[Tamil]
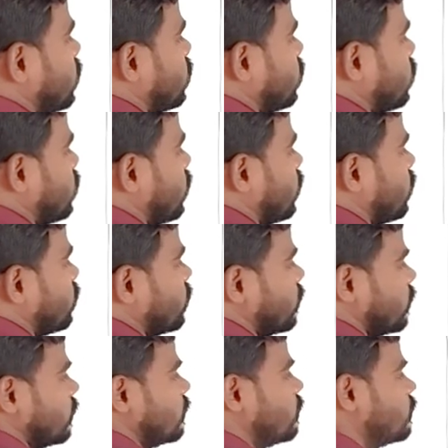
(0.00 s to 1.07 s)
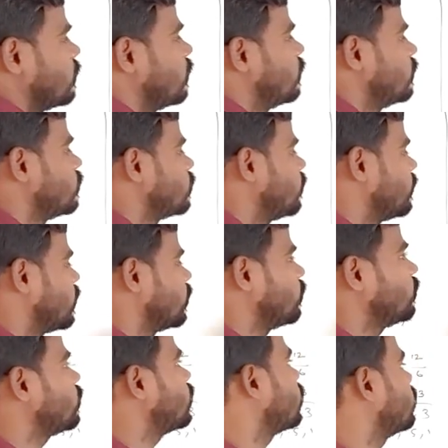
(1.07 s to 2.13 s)
நூற்றி இருபது ஸோ இப்போ இந்த
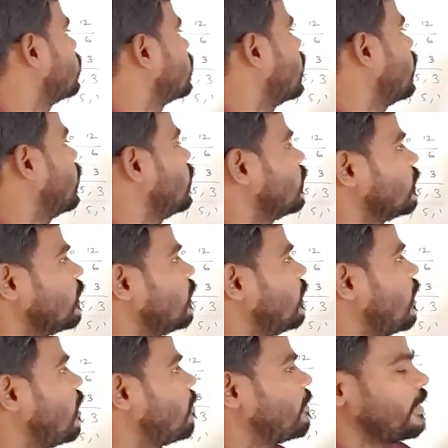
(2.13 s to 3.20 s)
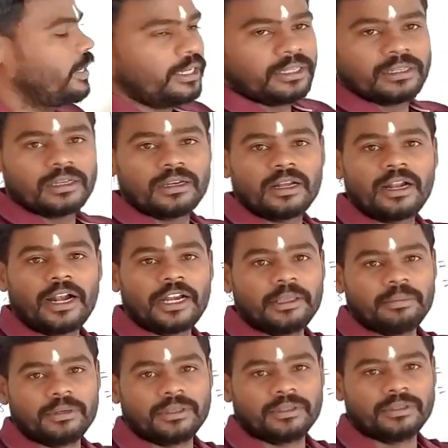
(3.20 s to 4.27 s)
நூற்றி இருபதை எல்லாமே
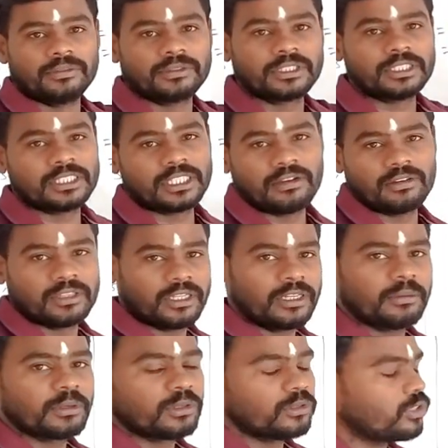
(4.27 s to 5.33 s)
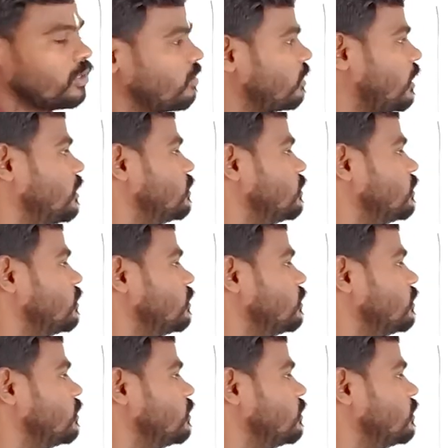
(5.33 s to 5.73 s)
அடிபடும் இதுதான் வந்து நமக்கு நூற்றி இருபது